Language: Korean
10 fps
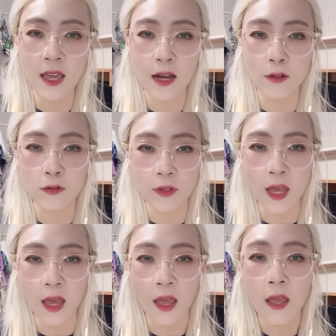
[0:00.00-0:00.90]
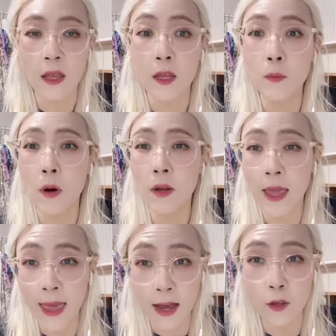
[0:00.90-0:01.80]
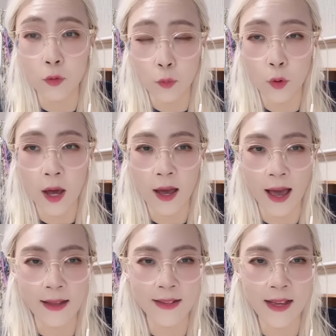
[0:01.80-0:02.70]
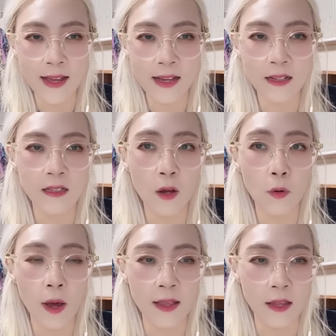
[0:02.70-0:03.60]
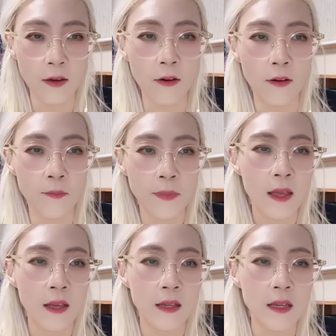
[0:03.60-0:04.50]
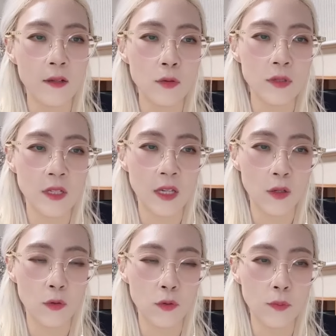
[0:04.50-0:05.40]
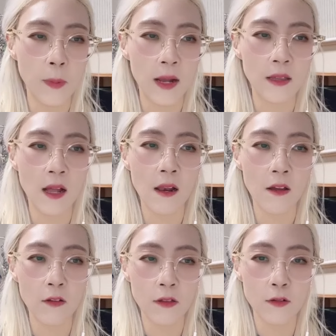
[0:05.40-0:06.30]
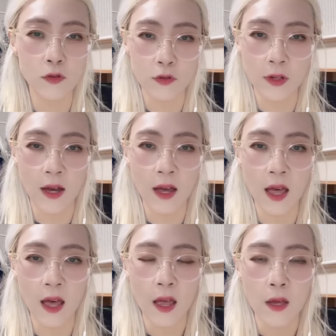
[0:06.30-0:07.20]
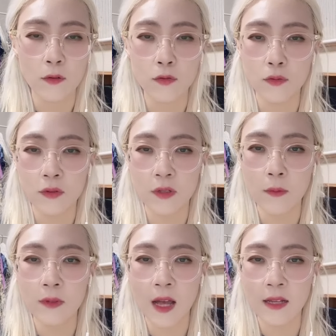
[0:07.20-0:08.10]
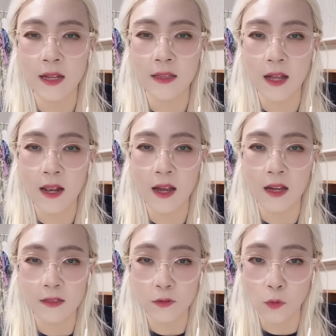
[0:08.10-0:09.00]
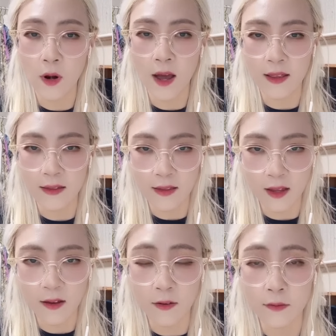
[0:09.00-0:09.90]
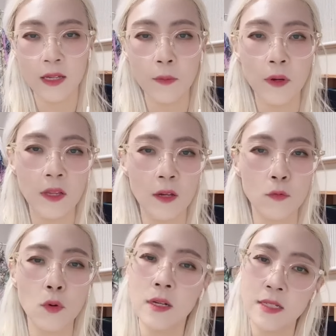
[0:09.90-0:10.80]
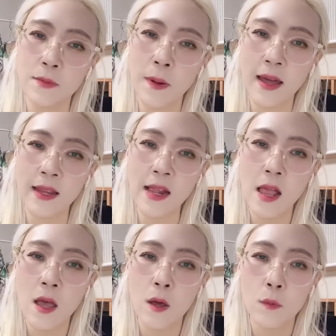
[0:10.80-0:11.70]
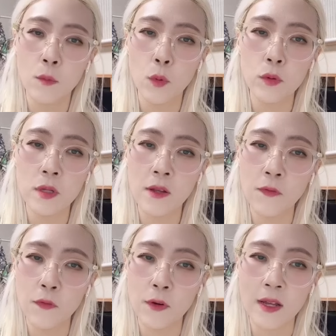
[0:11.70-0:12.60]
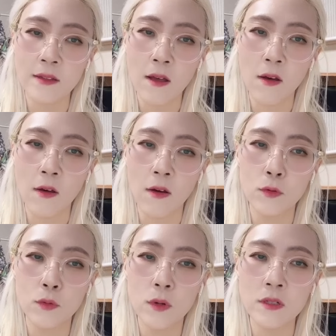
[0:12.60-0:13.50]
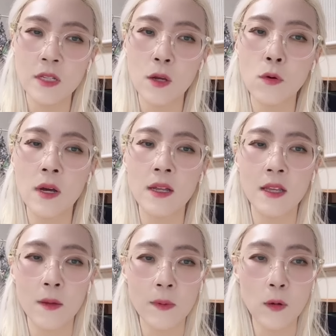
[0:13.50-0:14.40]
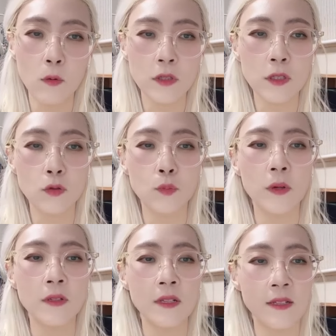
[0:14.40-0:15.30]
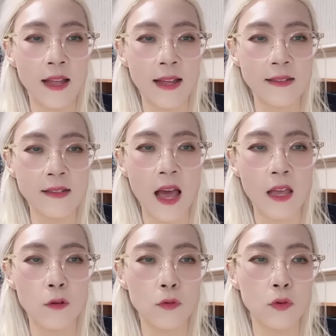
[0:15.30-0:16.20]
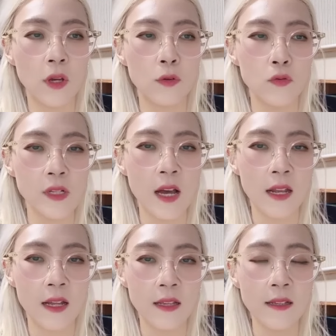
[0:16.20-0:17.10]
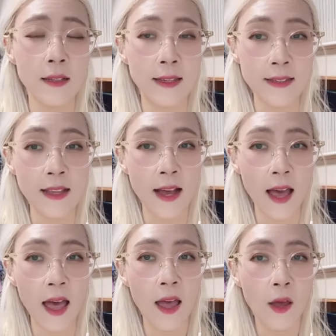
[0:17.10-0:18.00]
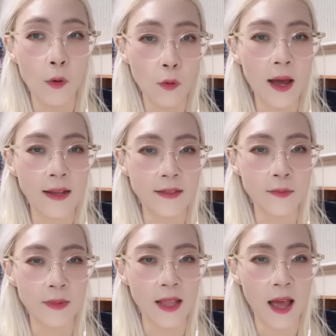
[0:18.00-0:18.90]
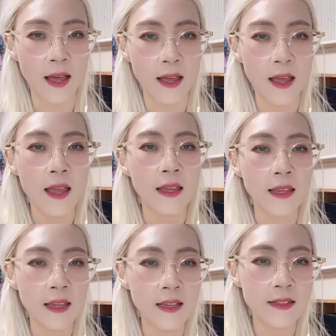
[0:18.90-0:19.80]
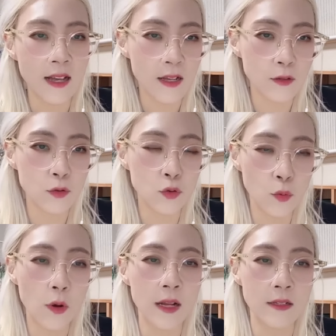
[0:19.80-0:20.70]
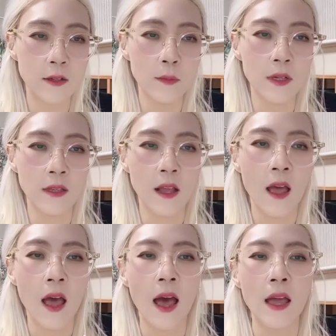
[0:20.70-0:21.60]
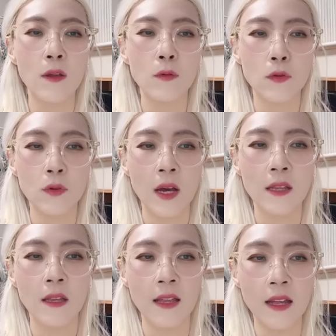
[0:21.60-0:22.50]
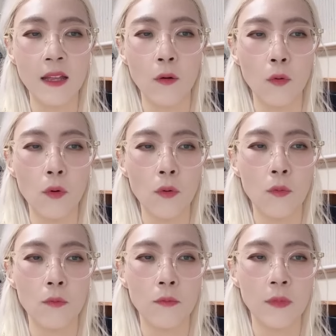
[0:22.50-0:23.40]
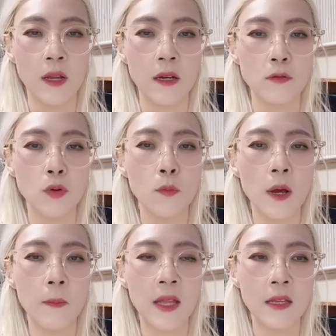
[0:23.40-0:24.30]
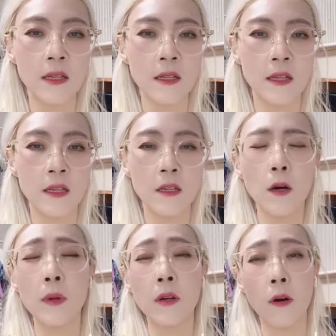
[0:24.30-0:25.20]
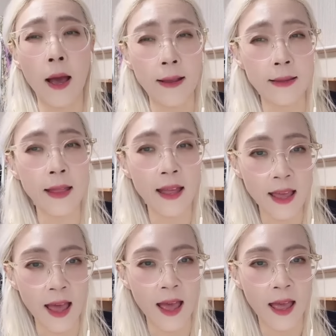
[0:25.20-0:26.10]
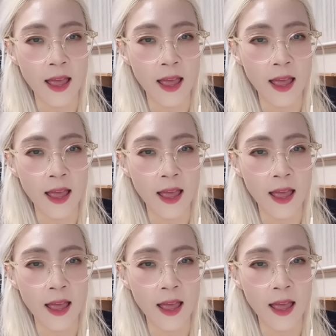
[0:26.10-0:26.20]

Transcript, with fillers: 계약 중에 이번 계약 규모가 가장 크다고 하네요. 이 소식 이후 8달러였던 주가가 9.44달러까지 올라갔는데요. 이번에 9월 28일 모틀리풀에서 9월 최고가 대비 59% 낮은 아이온큐에 투자하라는 기사가 올라왔습니다. 이 기사에서 주목할 점은 아이온큐가 대단하고 미래가 촉망받는 기업인 것 같긴 하나